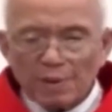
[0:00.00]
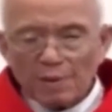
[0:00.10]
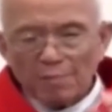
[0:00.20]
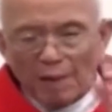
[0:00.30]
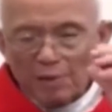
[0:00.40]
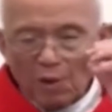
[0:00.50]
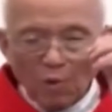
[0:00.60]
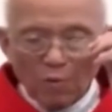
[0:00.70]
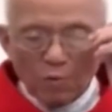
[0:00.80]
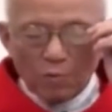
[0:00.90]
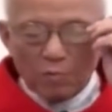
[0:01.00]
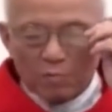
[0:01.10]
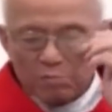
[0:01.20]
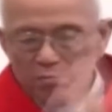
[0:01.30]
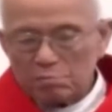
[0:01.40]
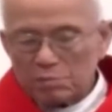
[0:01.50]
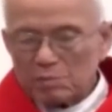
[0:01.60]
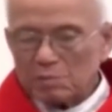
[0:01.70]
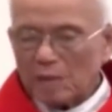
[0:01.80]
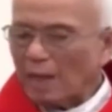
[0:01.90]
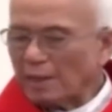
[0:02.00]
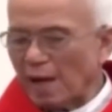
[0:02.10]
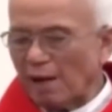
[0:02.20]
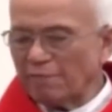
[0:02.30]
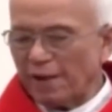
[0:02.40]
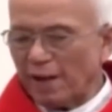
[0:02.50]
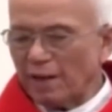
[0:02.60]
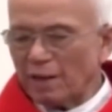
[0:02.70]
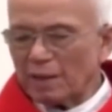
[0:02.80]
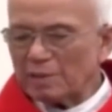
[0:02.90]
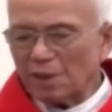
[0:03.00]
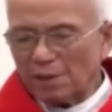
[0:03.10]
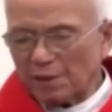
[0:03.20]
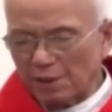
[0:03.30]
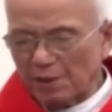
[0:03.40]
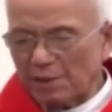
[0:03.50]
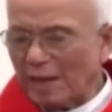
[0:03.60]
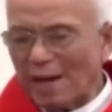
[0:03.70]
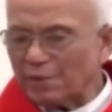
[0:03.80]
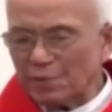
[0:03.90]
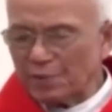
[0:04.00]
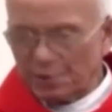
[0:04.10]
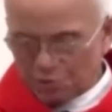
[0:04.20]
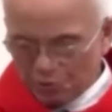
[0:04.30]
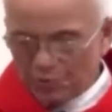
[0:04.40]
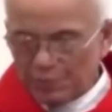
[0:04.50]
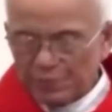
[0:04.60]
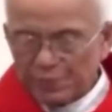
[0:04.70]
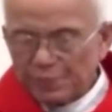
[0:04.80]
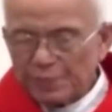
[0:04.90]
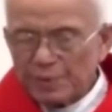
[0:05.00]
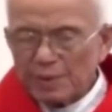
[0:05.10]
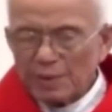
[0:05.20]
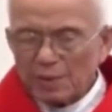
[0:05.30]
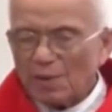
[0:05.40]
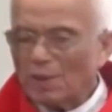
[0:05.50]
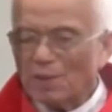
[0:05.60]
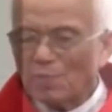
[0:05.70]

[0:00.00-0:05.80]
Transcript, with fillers: Mặc dù tác giả vẽ ở cái thời kỳ khác Chúa Giêsu, cho nên